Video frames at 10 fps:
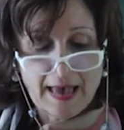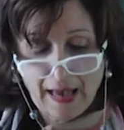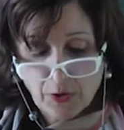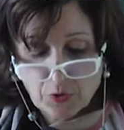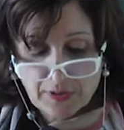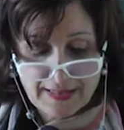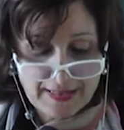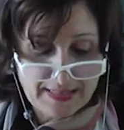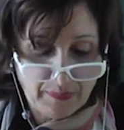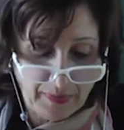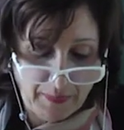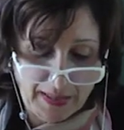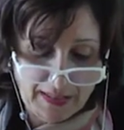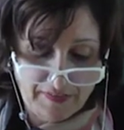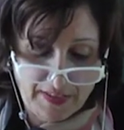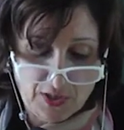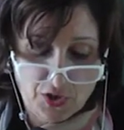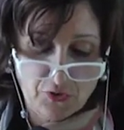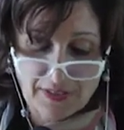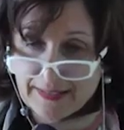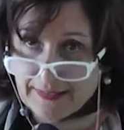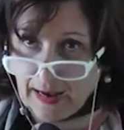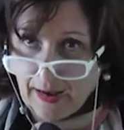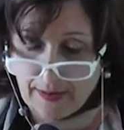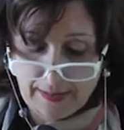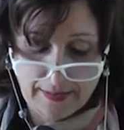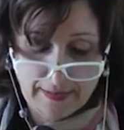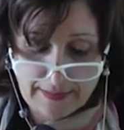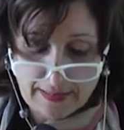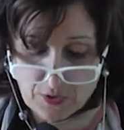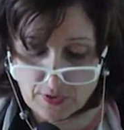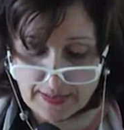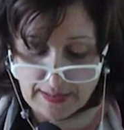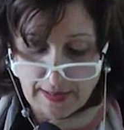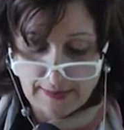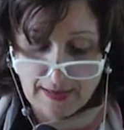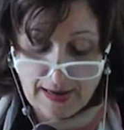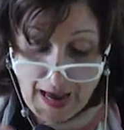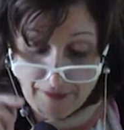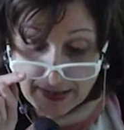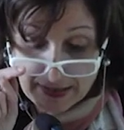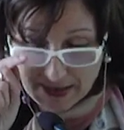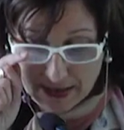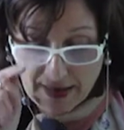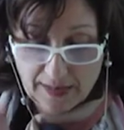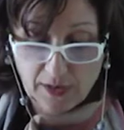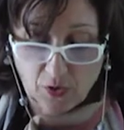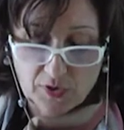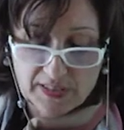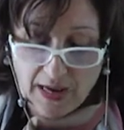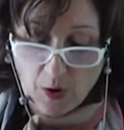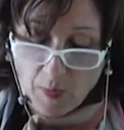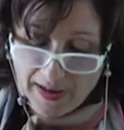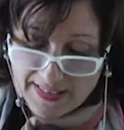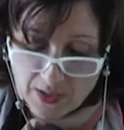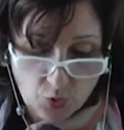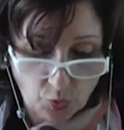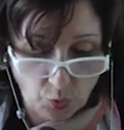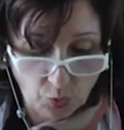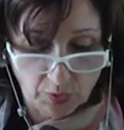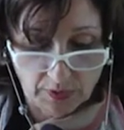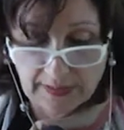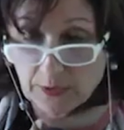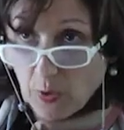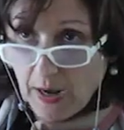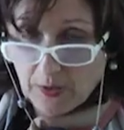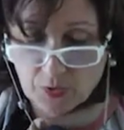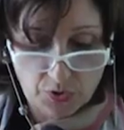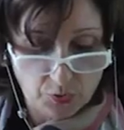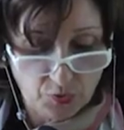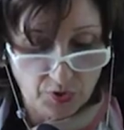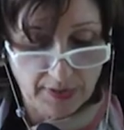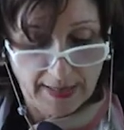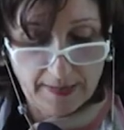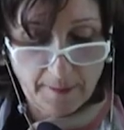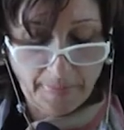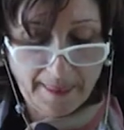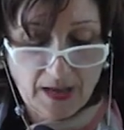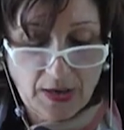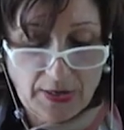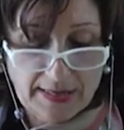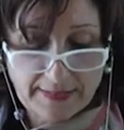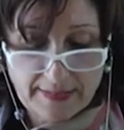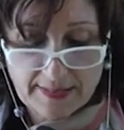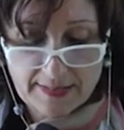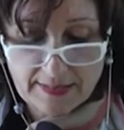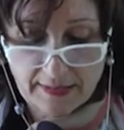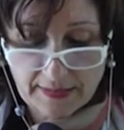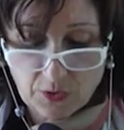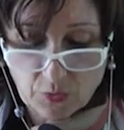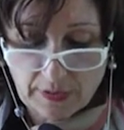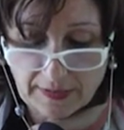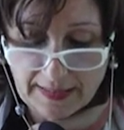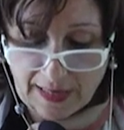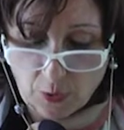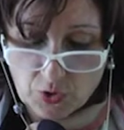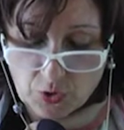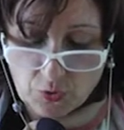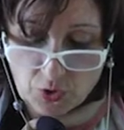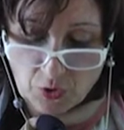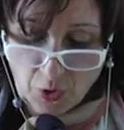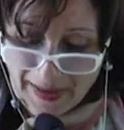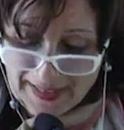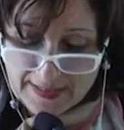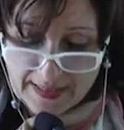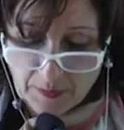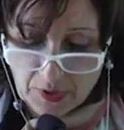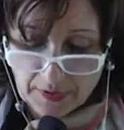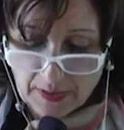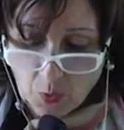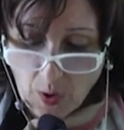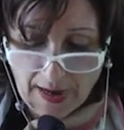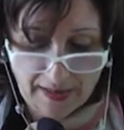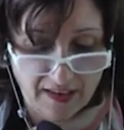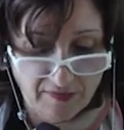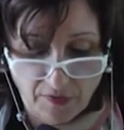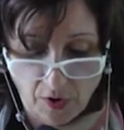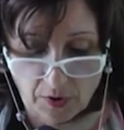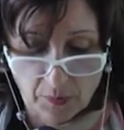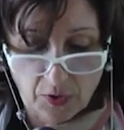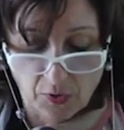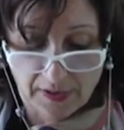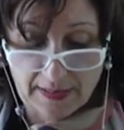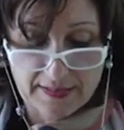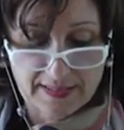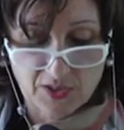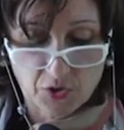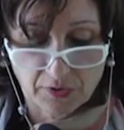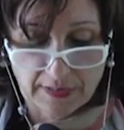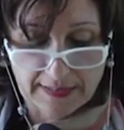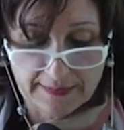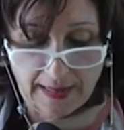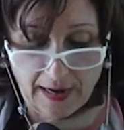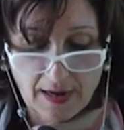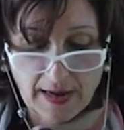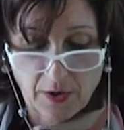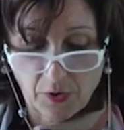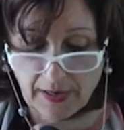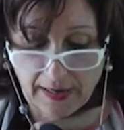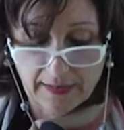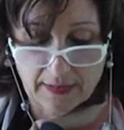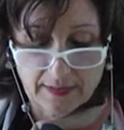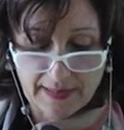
à côté de ces premières définitions d'État et d'État social, avec lesquelles Rossi a commencé son cours de droit constitutionnel, il était nécessaire de soutenir la Constitution comme un ensemble de lois qui forment l'organisation de l'État et en règle